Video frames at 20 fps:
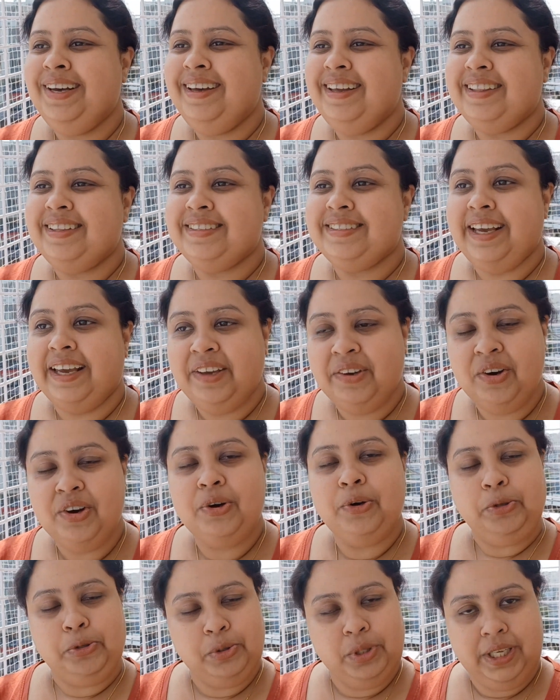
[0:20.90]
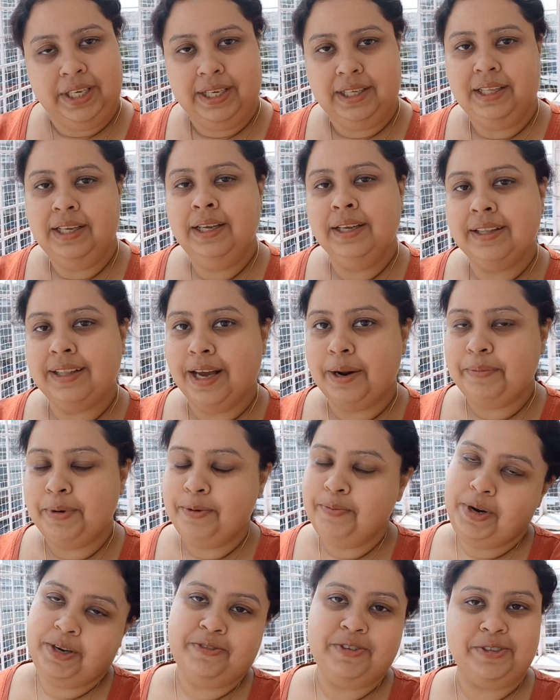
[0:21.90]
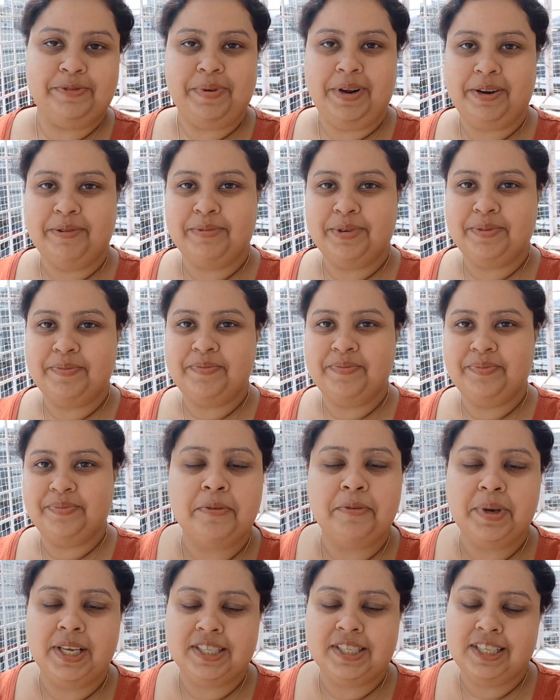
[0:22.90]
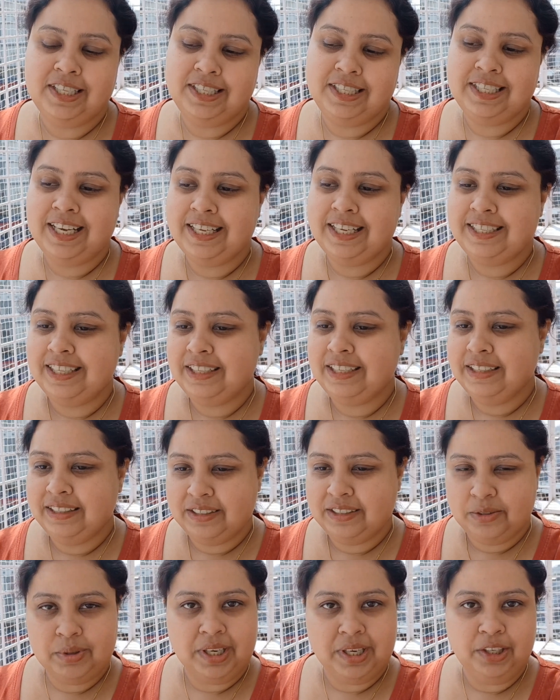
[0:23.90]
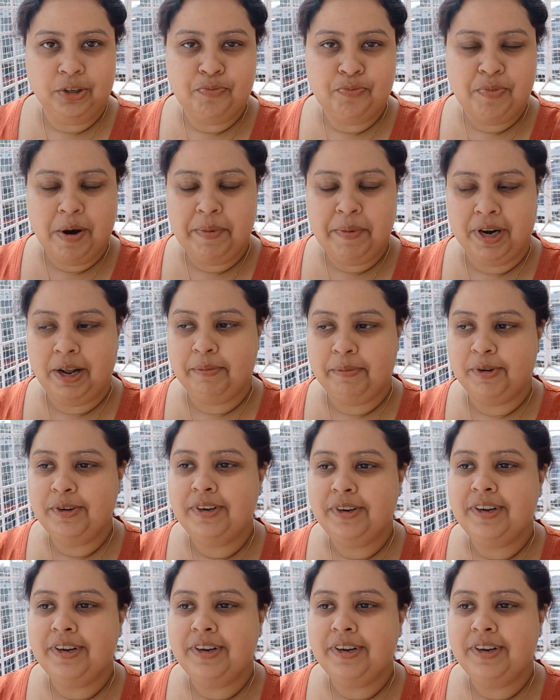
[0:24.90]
তো যাই হোক ও চলে গেলে তারপর ব্রেকফাস্ট বানাবো তবে আজকে ইচ্ছে আছে একটুখানি উপমা বানাবো